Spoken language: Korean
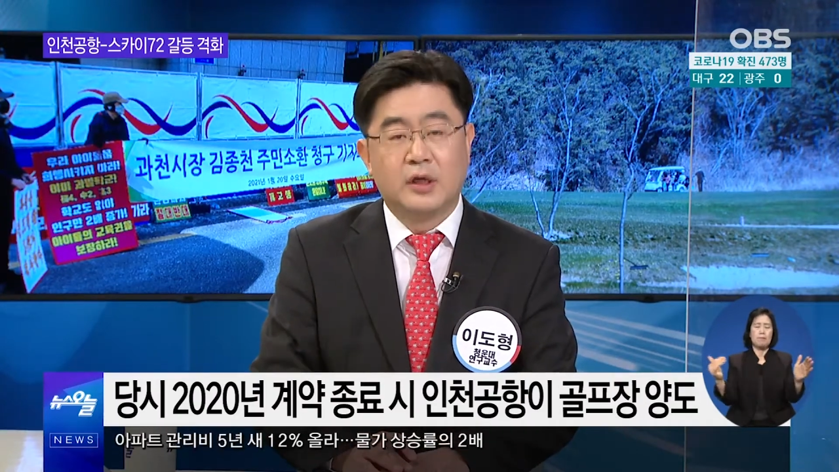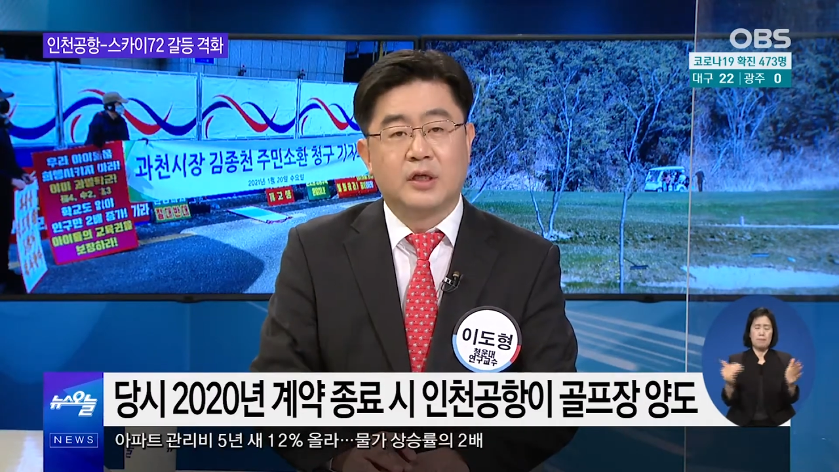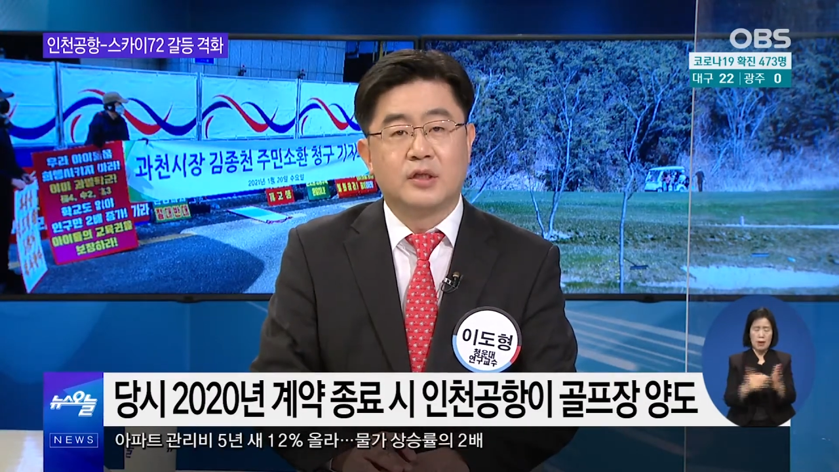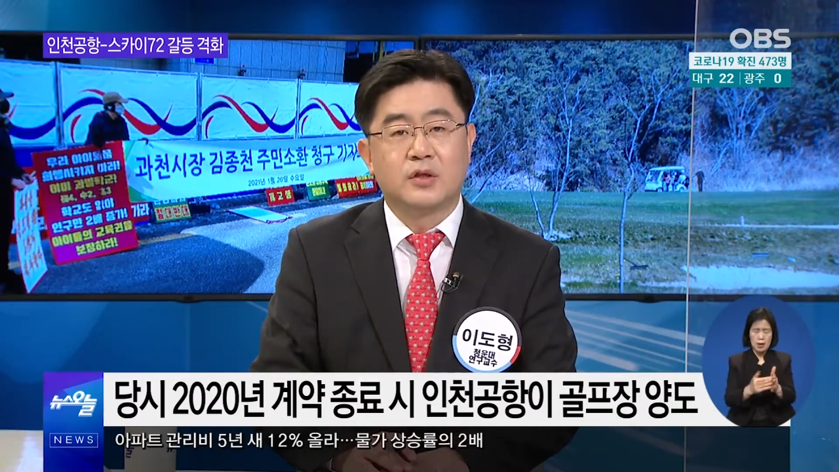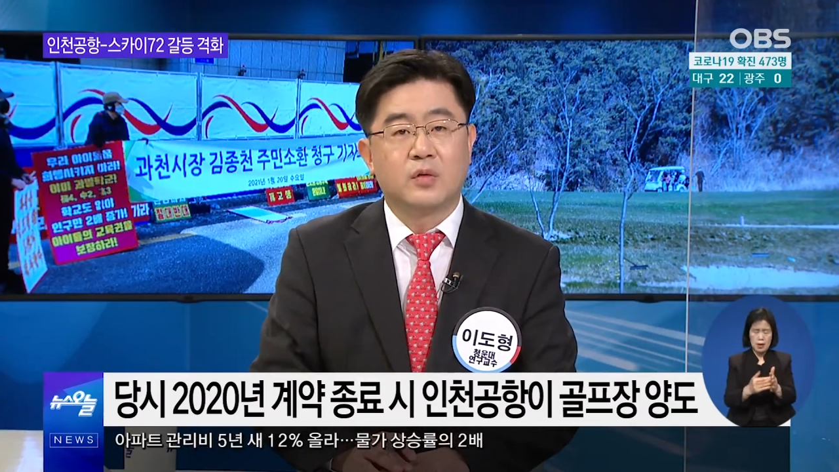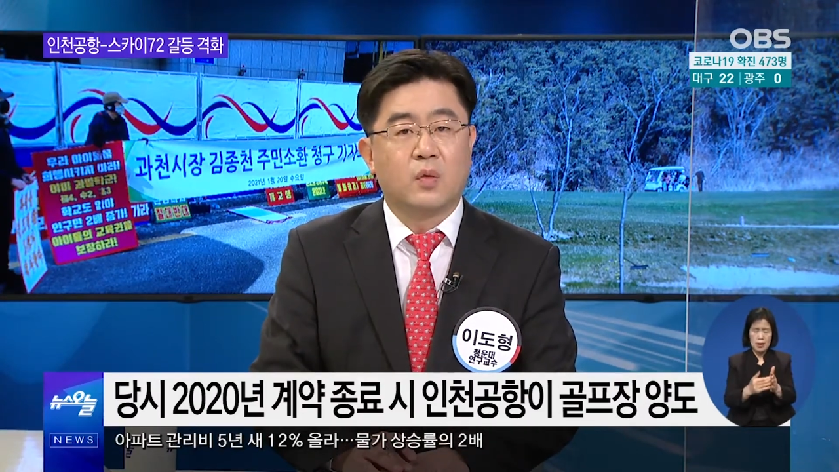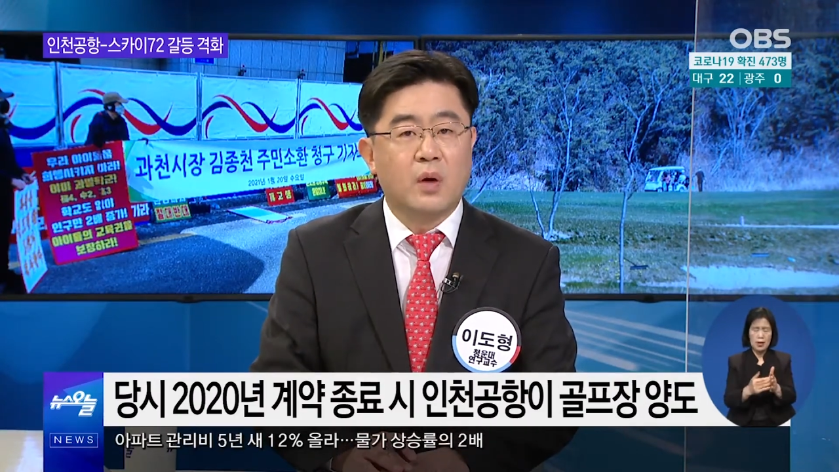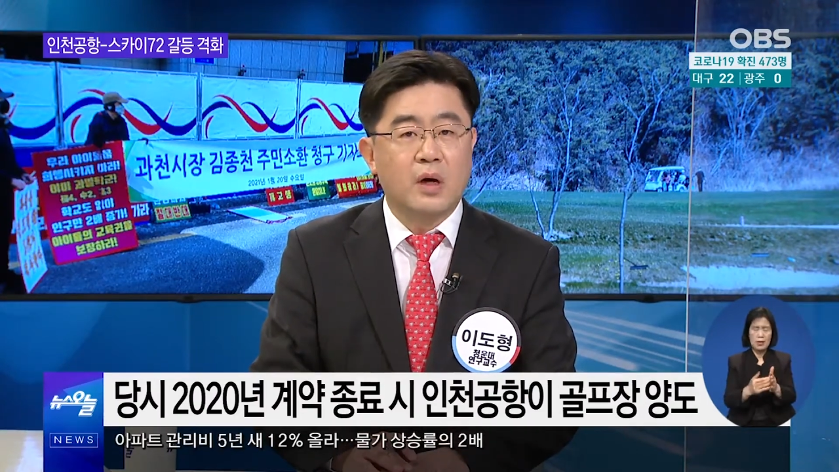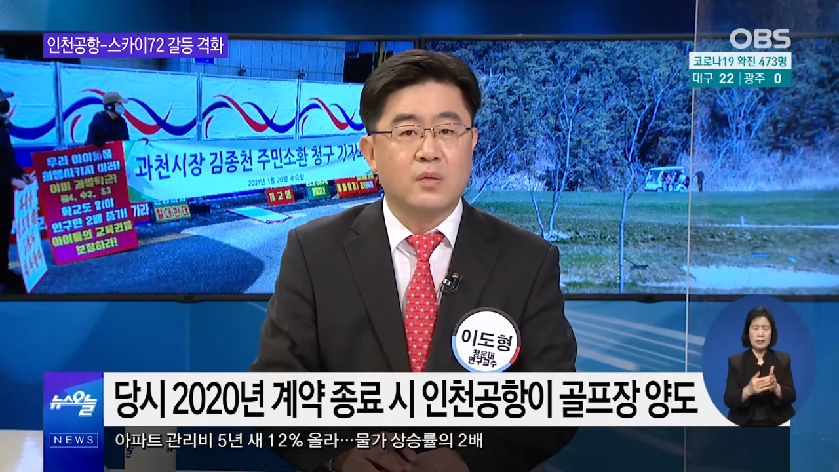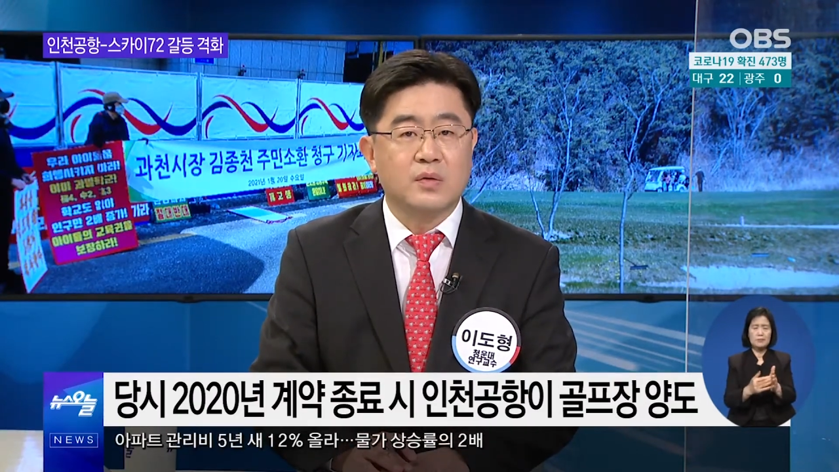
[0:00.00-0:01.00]
인천
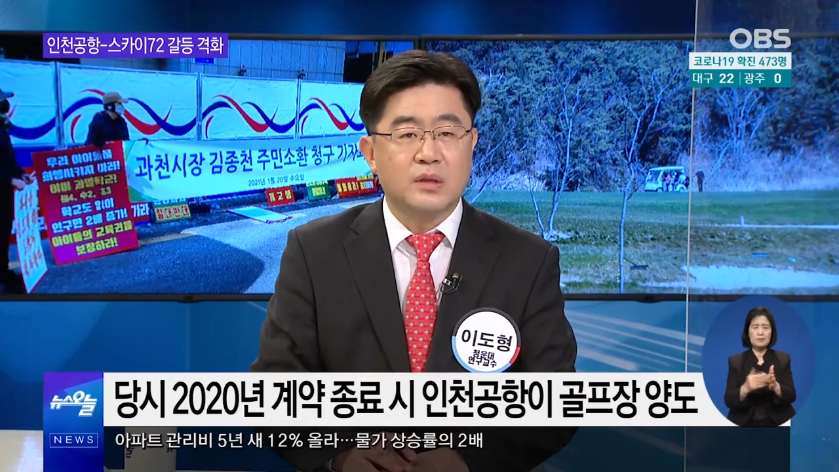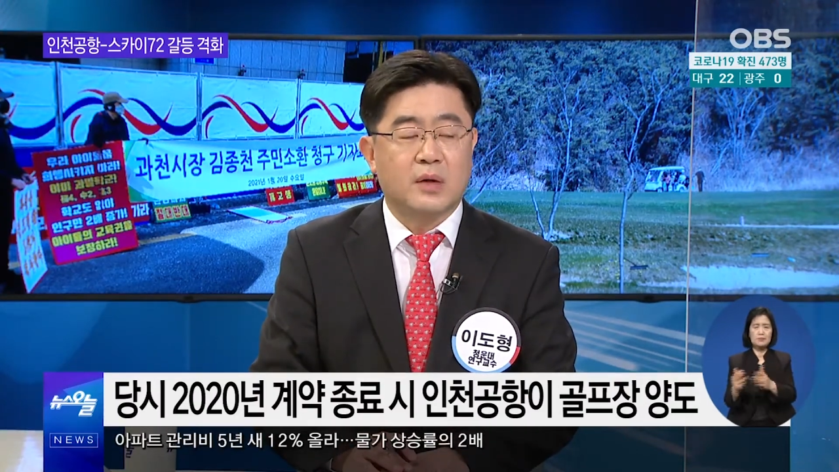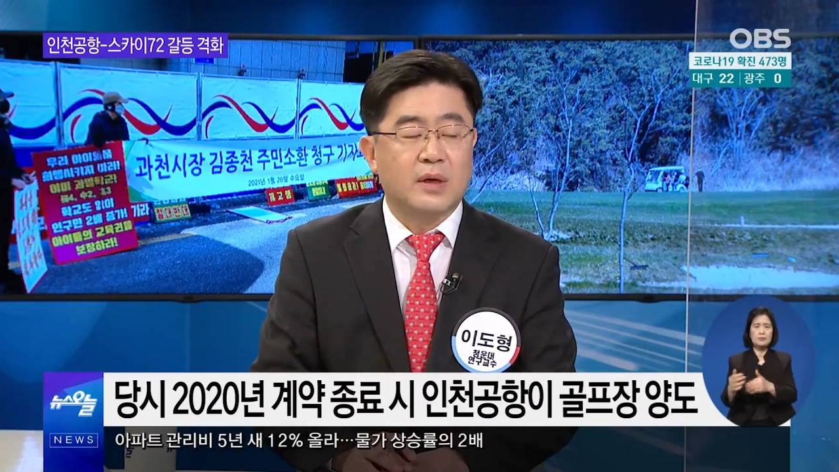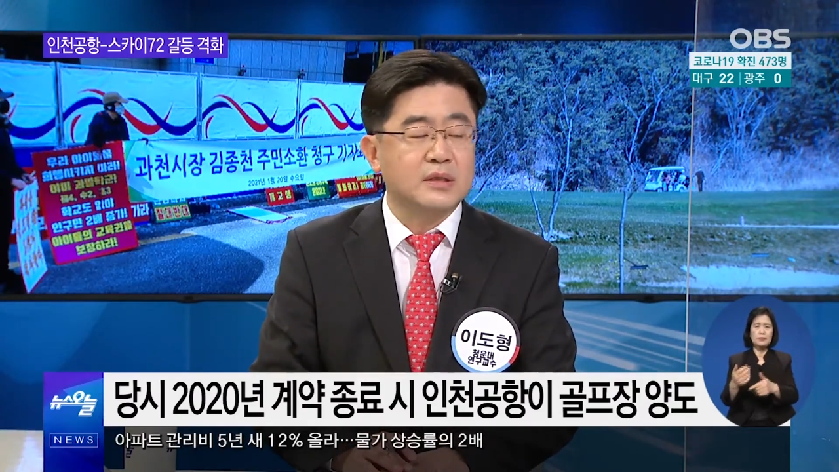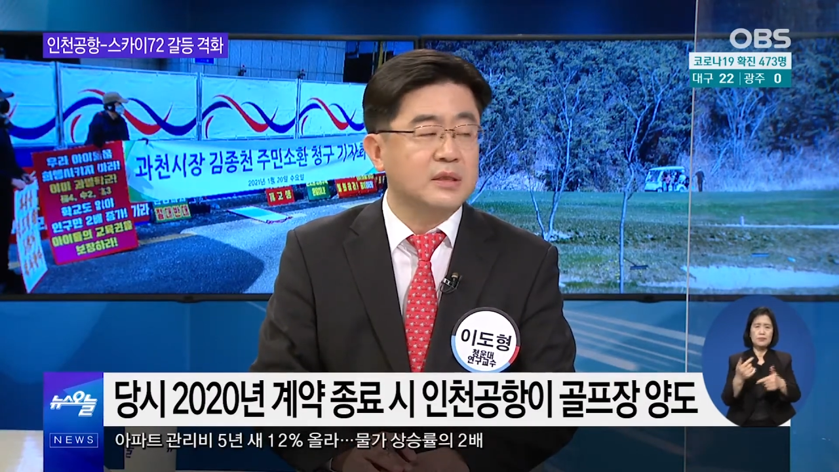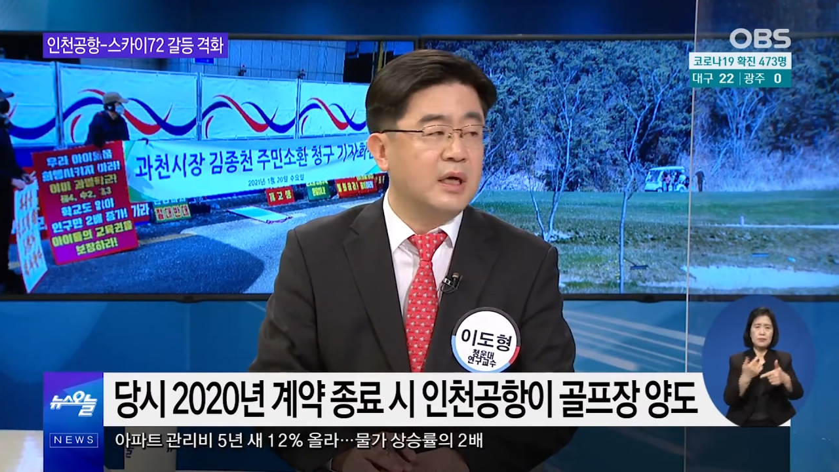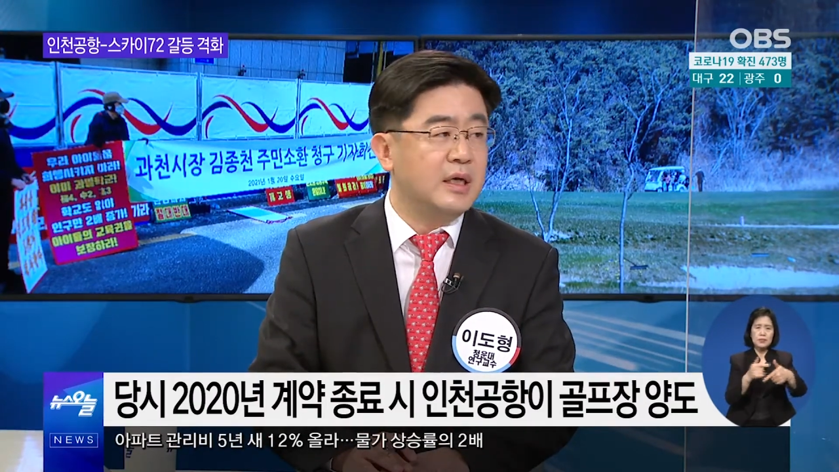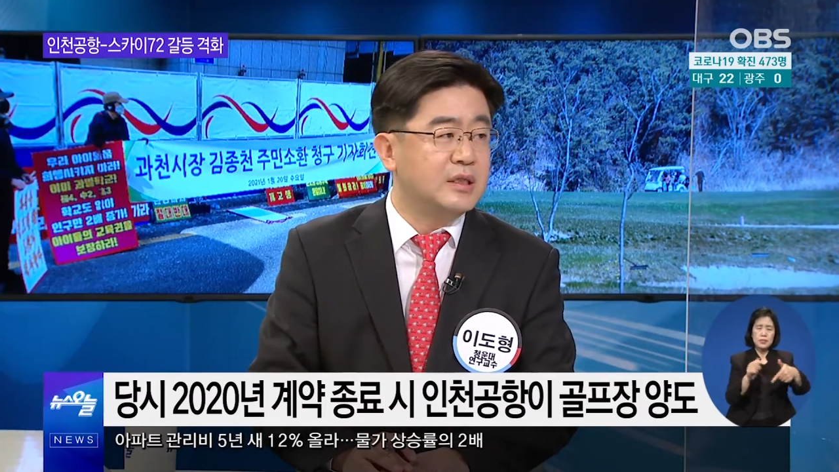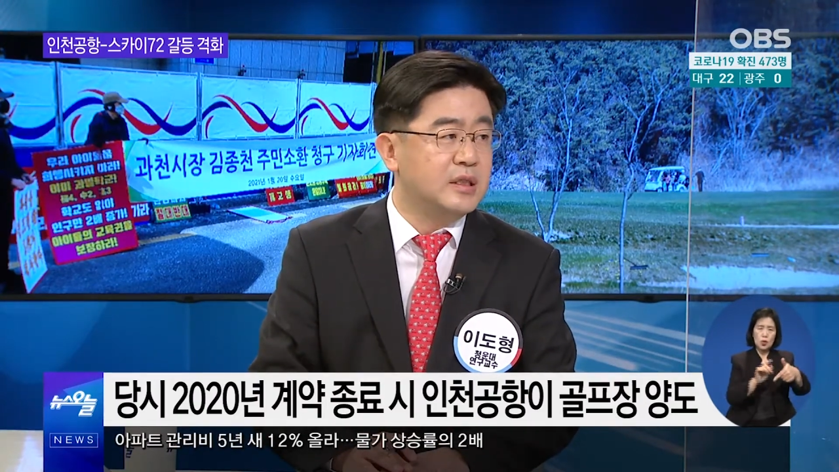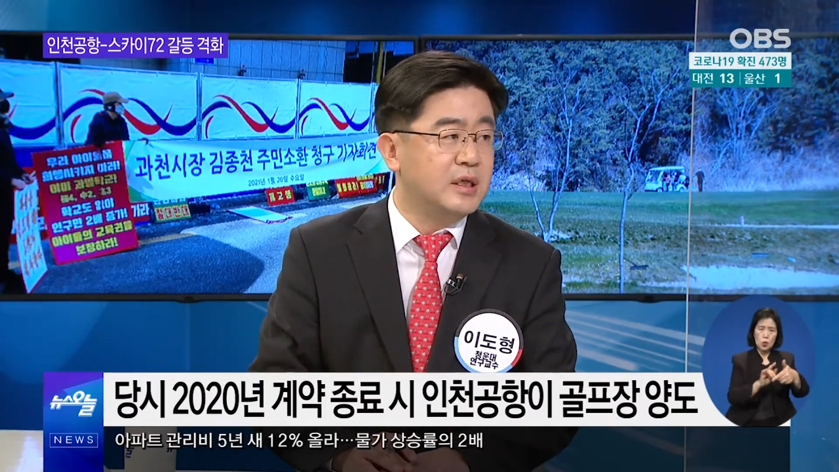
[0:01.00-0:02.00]
공항공사와
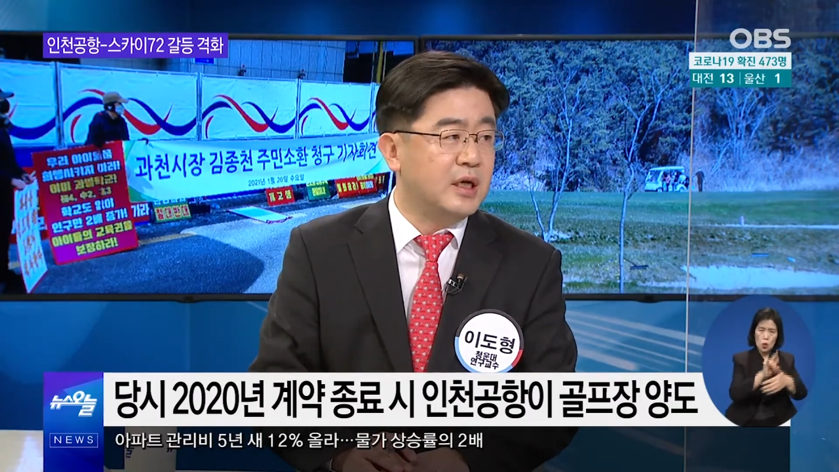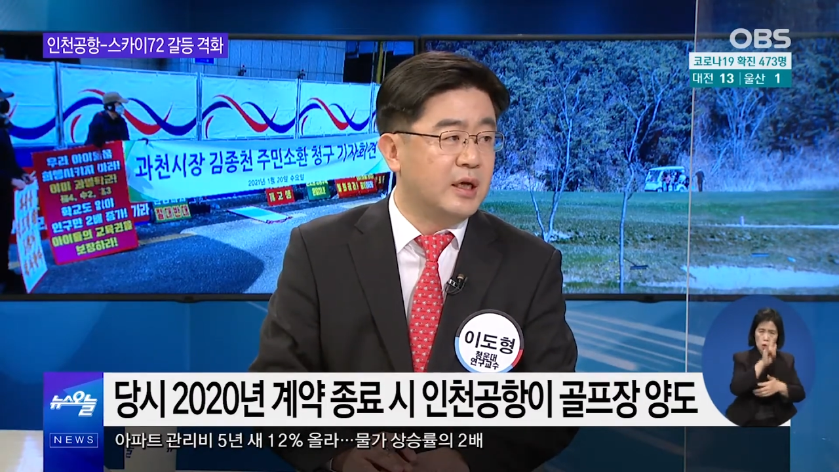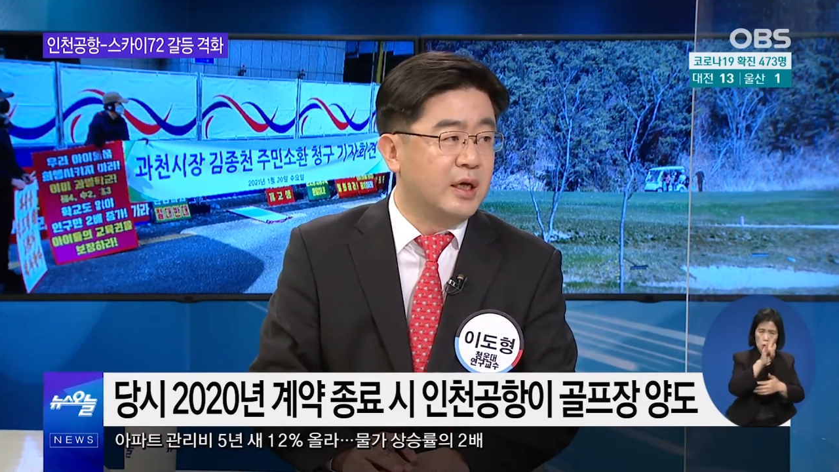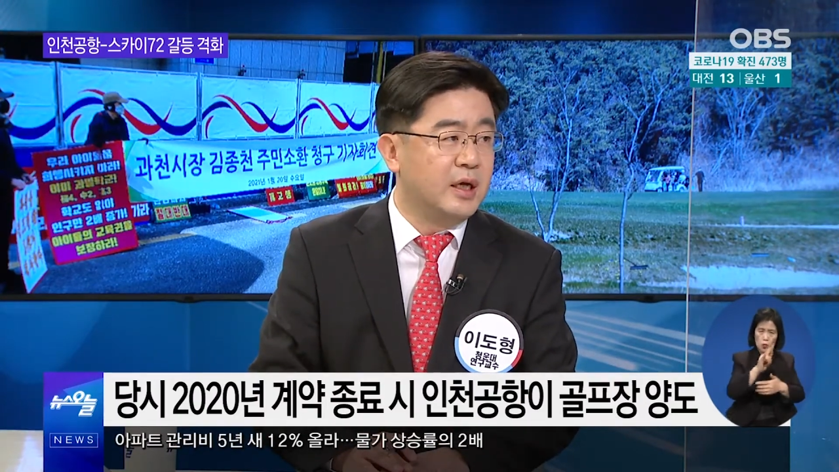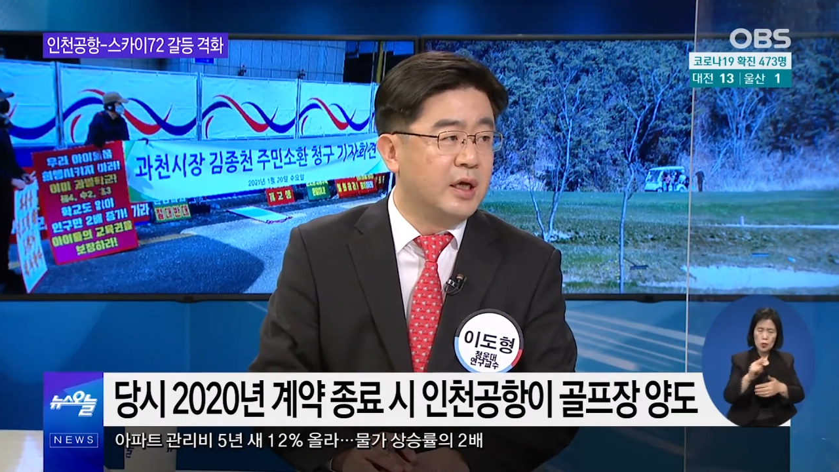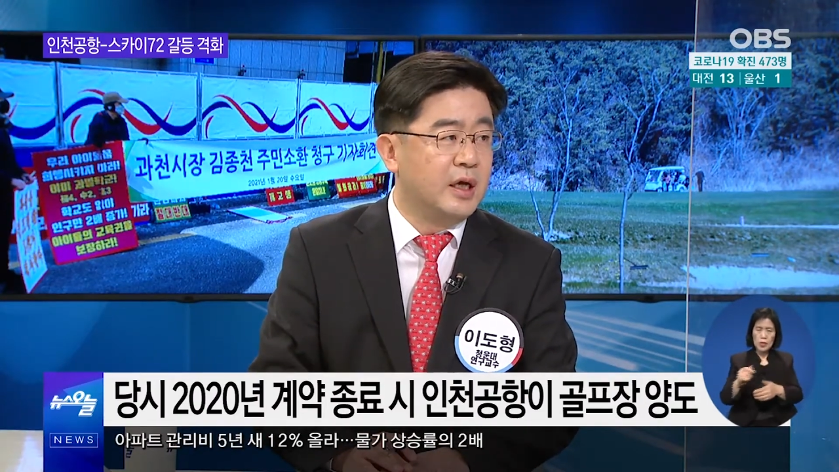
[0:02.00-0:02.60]
스카이 7리 간에